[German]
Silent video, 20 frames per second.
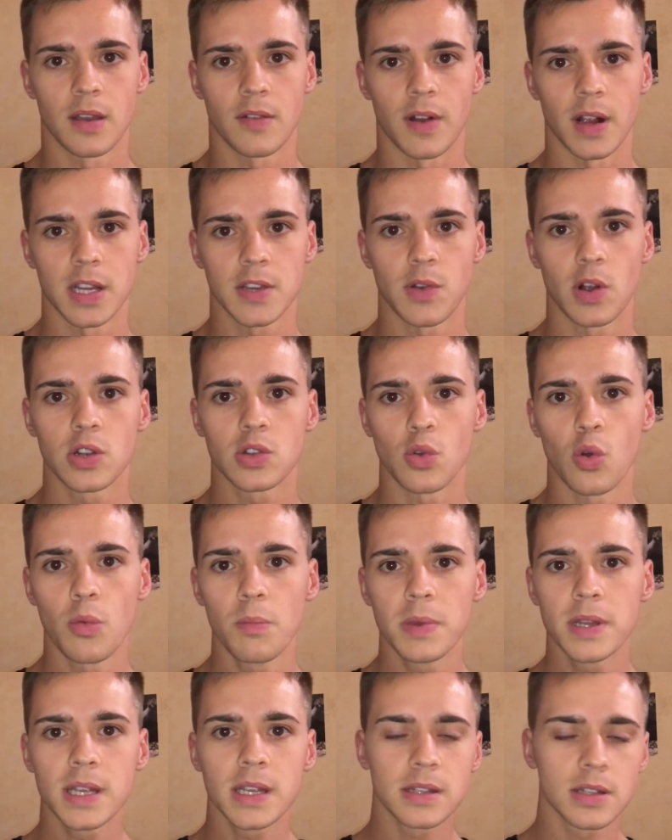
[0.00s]
Weil ich wollte
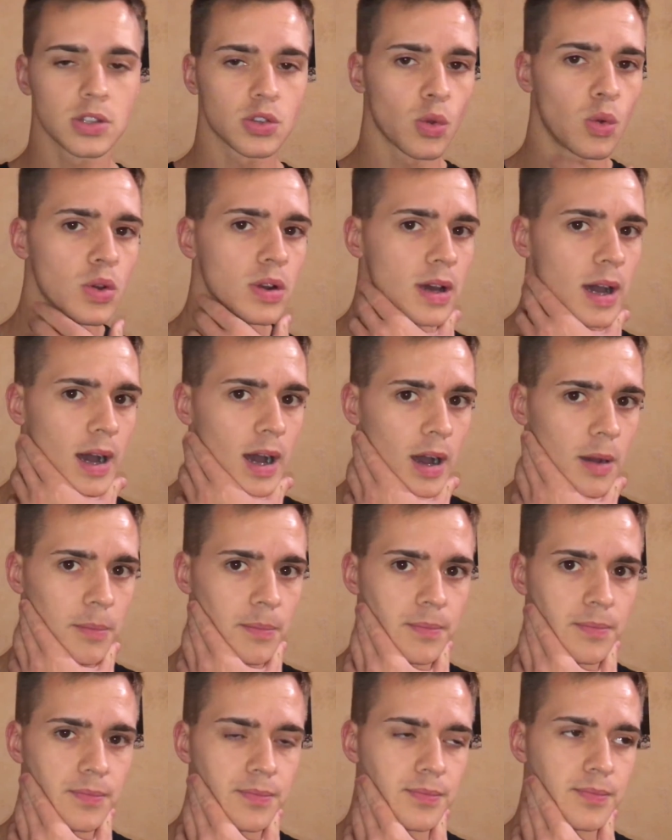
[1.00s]
unbedingt eine Drohne
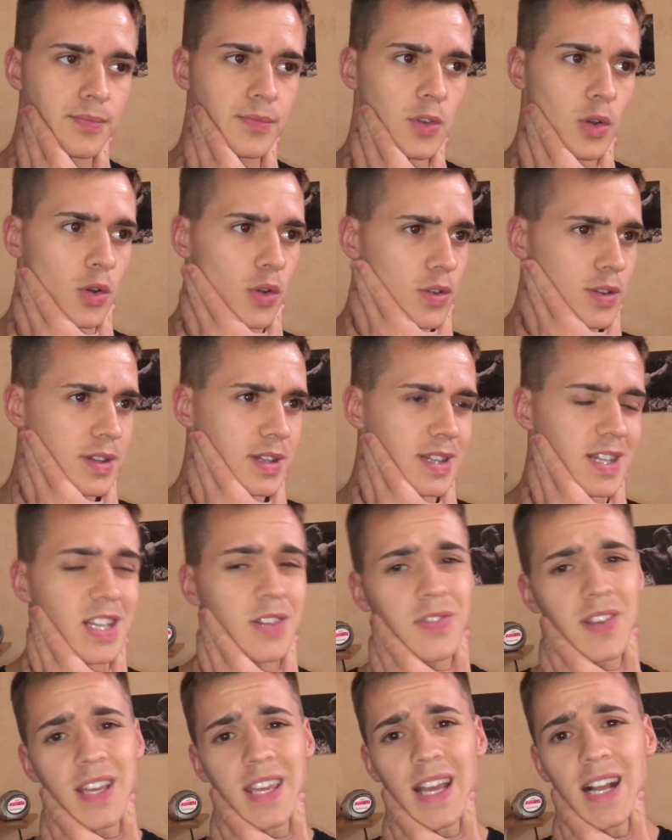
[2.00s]
haben und
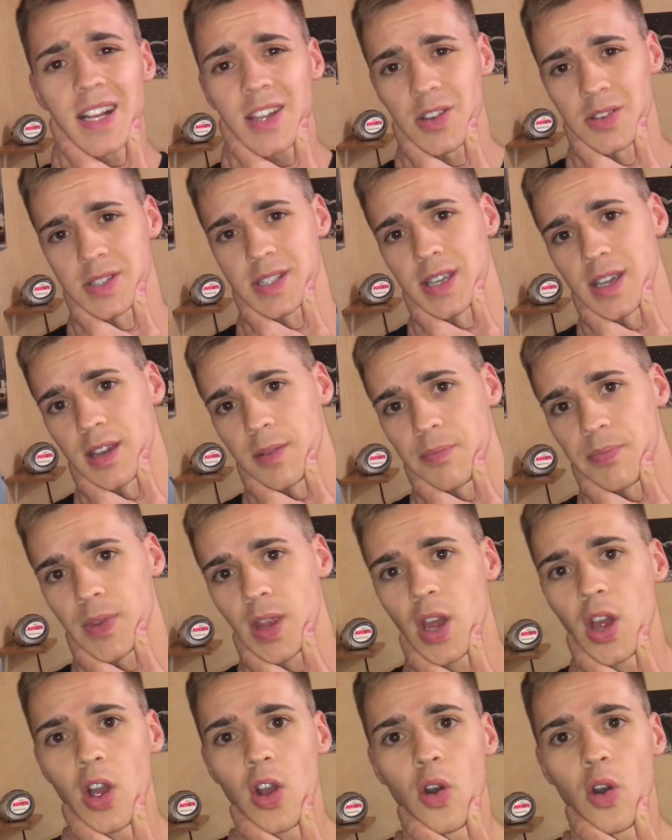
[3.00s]
nicht viel Geld ausgeben.